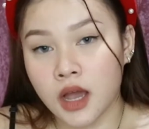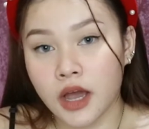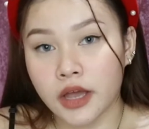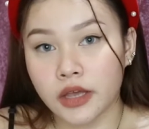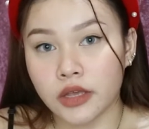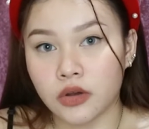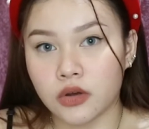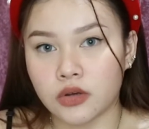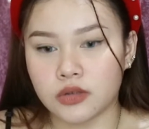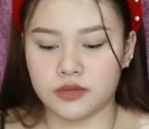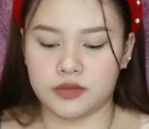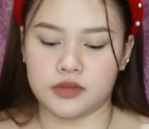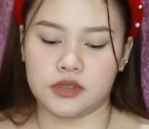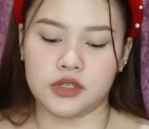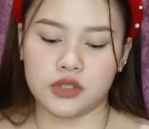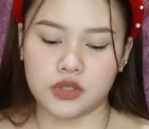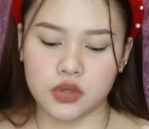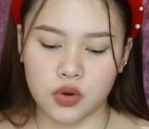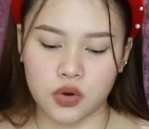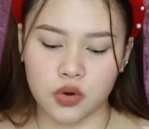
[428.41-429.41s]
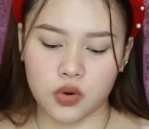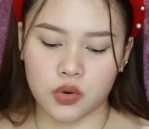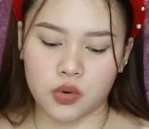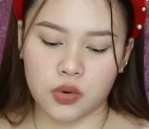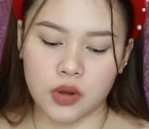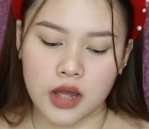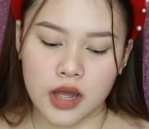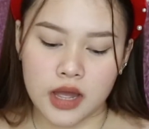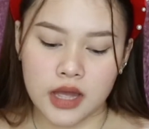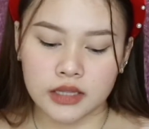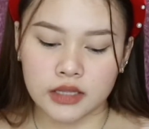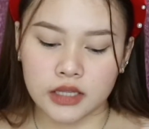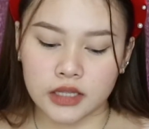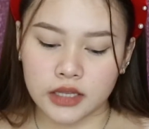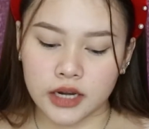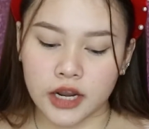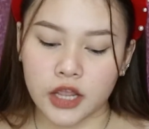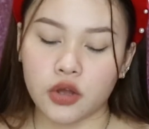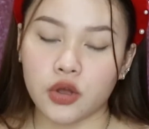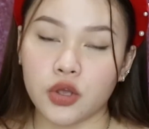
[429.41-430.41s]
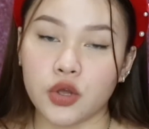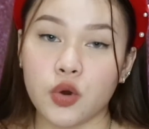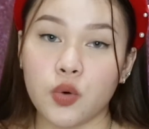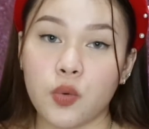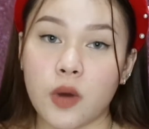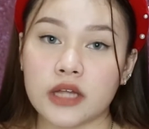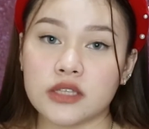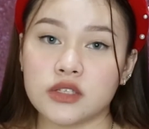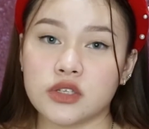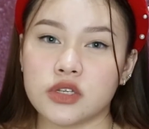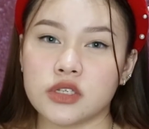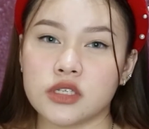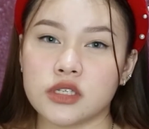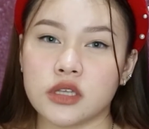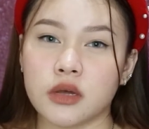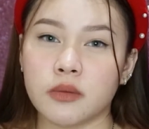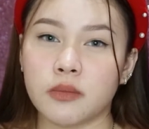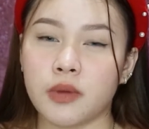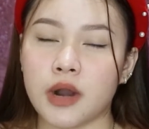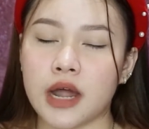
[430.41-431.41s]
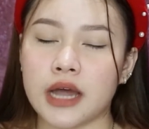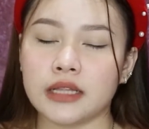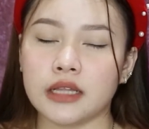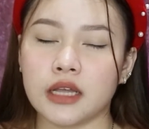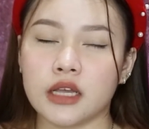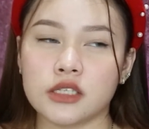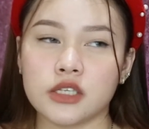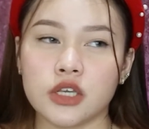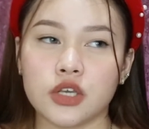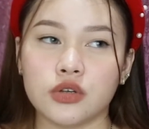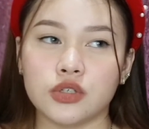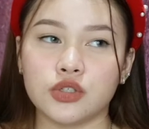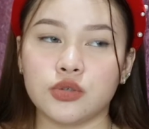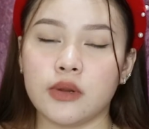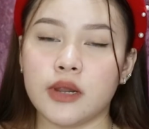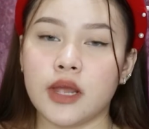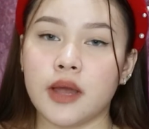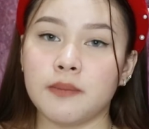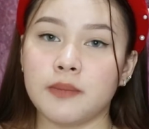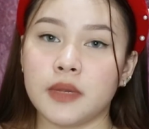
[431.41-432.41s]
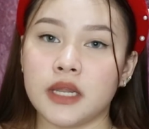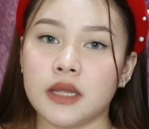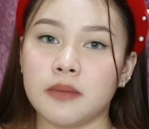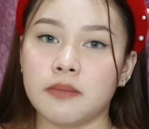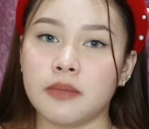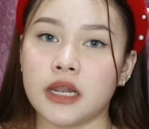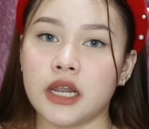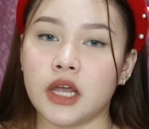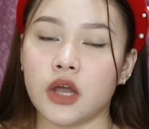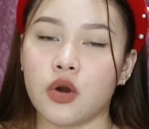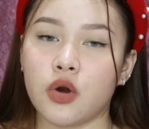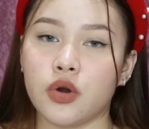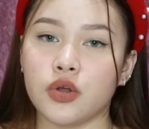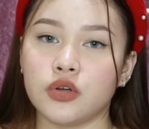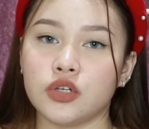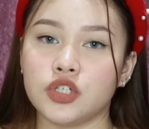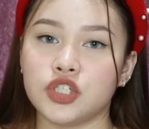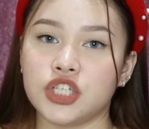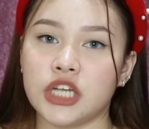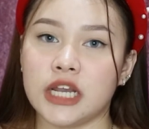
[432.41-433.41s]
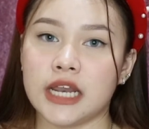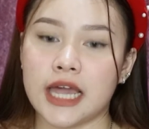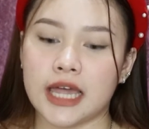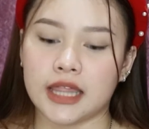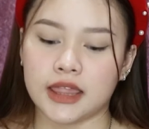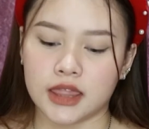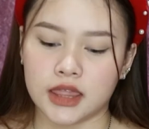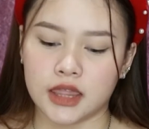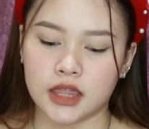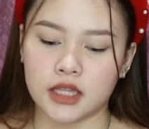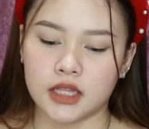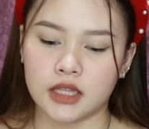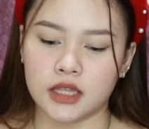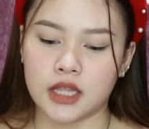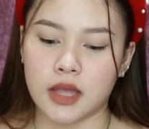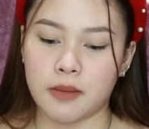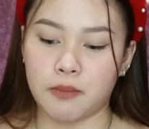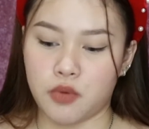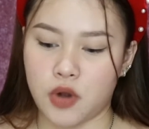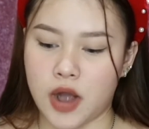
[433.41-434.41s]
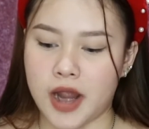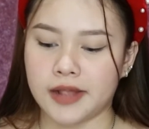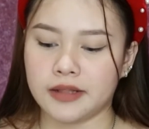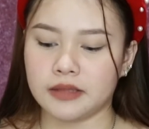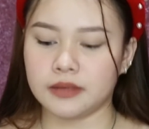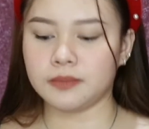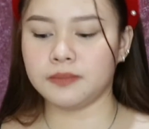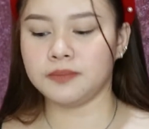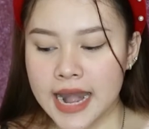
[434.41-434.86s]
Ayun. So, tinry ko yung Watsons na brand kasi usually ang binibili ko yung Gillette na brand.